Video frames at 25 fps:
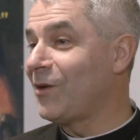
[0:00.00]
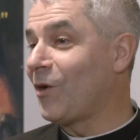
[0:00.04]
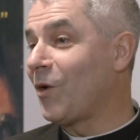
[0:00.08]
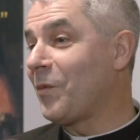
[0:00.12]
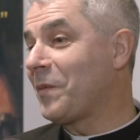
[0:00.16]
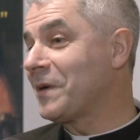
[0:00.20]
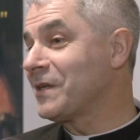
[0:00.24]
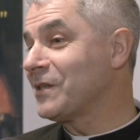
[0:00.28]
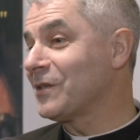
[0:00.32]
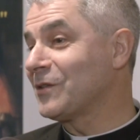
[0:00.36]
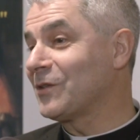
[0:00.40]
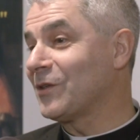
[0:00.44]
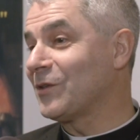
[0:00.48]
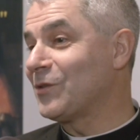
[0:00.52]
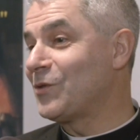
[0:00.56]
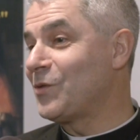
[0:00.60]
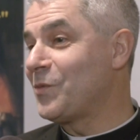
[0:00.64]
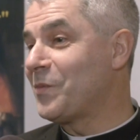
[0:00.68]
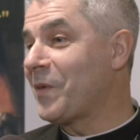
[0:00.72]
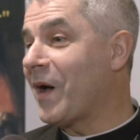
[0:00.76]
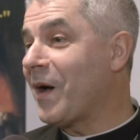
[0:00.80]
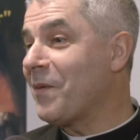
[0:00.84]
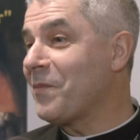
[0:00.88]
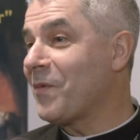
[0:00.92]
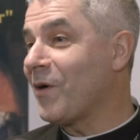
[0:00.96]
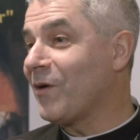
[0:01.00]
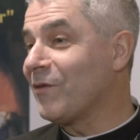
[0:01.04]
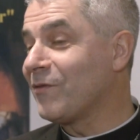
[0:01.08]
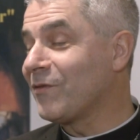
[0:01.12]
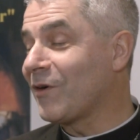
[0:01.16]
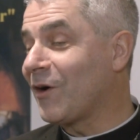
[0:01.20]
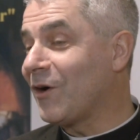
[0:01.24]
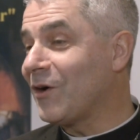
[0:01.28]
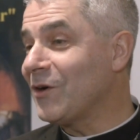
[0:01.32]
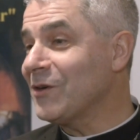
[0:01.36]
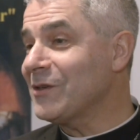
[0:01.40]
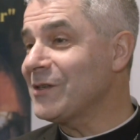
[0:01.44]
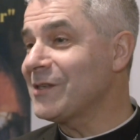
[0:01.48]
le représentant du pape en
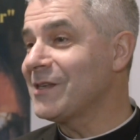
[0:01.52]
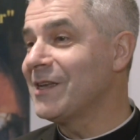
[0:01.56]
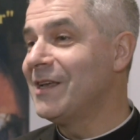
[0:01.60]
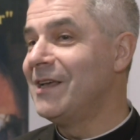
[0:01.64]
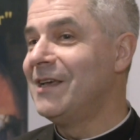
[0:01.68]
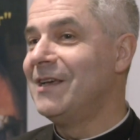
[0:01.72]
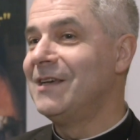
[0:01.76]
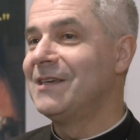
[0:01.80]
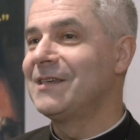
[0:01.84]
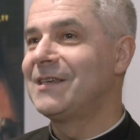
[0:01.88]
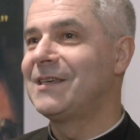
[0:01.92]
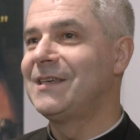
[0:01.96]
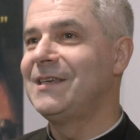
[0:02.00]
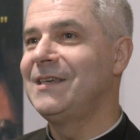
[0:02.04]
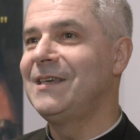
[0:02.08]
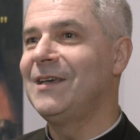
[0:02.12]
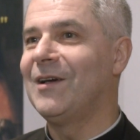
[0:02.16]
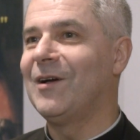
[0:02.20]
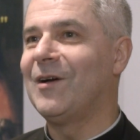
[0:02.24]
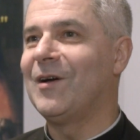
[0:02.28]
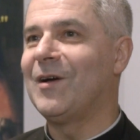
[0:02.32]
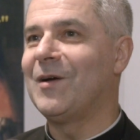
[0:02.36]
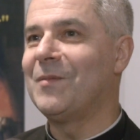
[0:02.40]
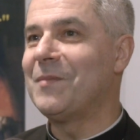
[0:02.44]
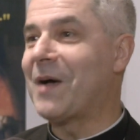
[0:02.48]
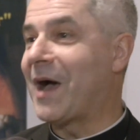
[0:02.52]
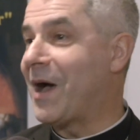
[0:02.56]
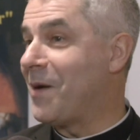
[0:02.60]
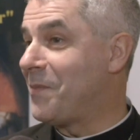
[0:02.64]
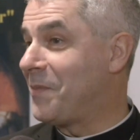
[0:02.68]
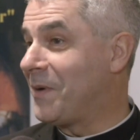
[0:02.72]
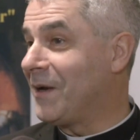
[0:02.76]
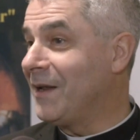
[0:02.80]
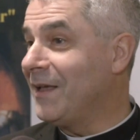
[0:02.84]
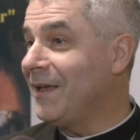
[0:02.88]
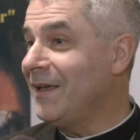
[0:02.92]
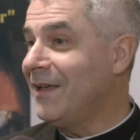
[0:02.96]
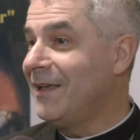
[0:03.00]
France qui euh, m'a
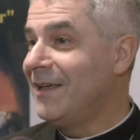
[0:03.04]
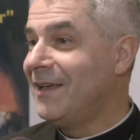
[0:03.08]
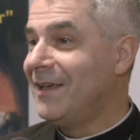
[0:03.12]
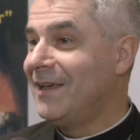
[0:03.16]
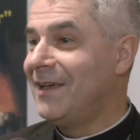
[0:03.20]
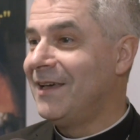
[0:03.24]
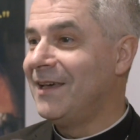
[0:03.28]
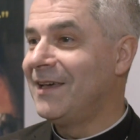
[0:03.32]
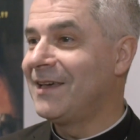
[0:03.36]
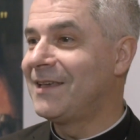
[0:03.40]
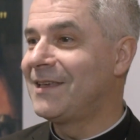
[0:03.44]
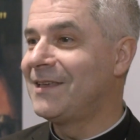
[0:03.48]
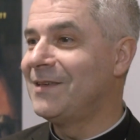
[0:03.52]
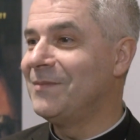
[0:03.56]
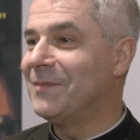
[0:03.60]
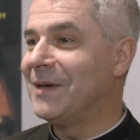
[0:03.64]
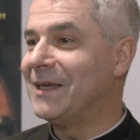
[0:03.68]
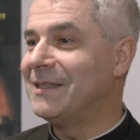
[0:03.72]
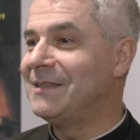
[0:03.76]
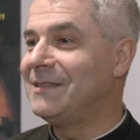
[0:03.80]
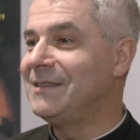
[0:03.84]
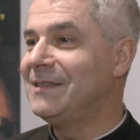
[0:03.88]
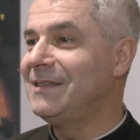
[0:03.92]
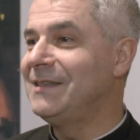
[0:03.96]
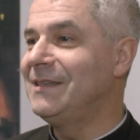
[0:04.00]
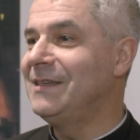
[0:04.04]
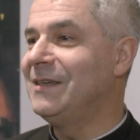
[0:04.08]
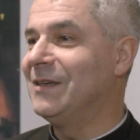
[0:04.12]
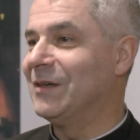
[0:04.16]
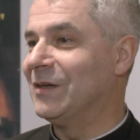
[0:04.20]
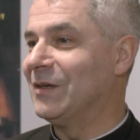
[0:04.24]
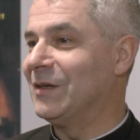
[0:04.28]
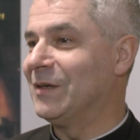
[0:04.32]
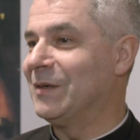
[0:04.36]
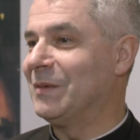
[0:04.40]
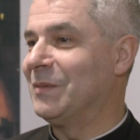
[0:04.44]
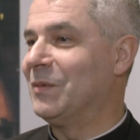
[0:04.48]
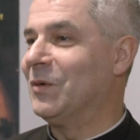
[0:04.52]
appelé et qui m'a dit,
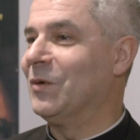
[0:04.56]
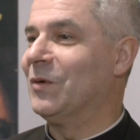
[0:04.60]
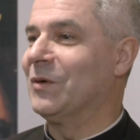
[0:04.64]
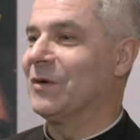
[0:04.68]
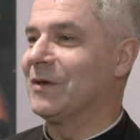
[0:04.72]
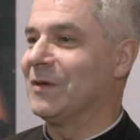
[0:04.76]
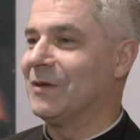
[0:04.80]
euh, bon,